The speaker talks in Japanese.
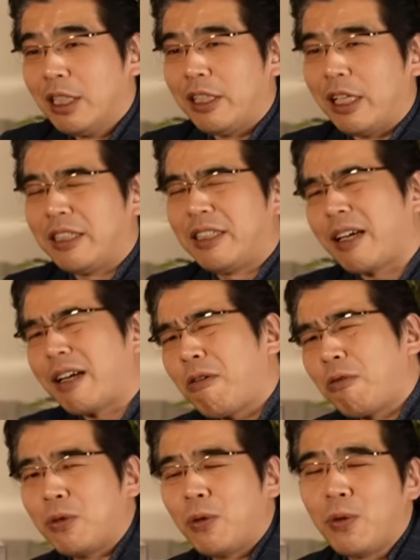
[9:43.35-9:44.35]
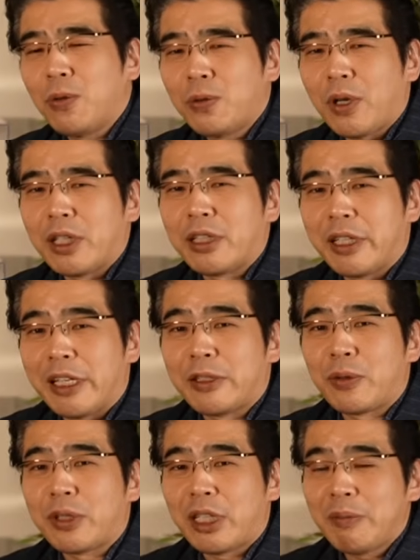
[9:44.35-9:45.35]
いや実は過去にこういうことがあってね
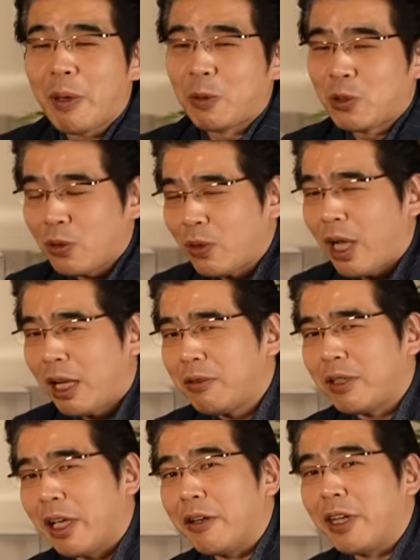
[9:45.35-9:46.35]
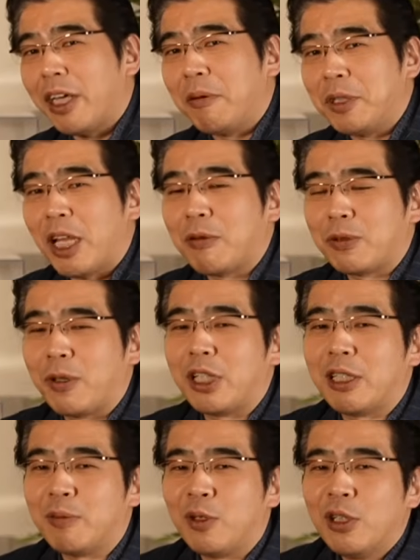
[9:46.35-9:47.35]
それが今もちょっとあるんだよねみたいなこと言われ
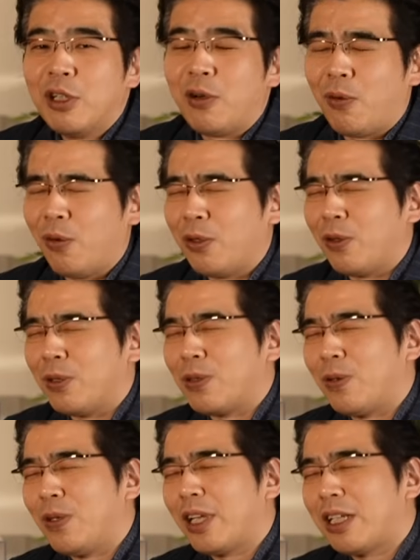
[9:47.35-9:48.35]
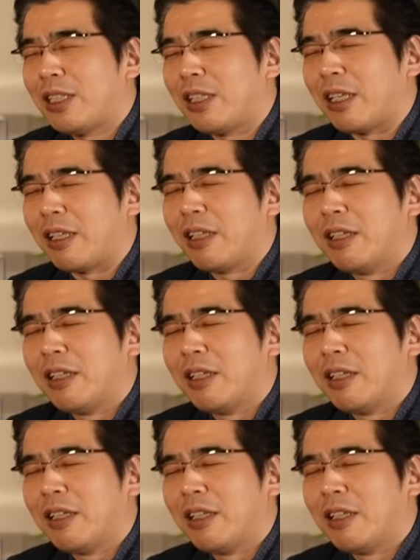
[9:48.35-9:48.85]
てもおいおいそういう話で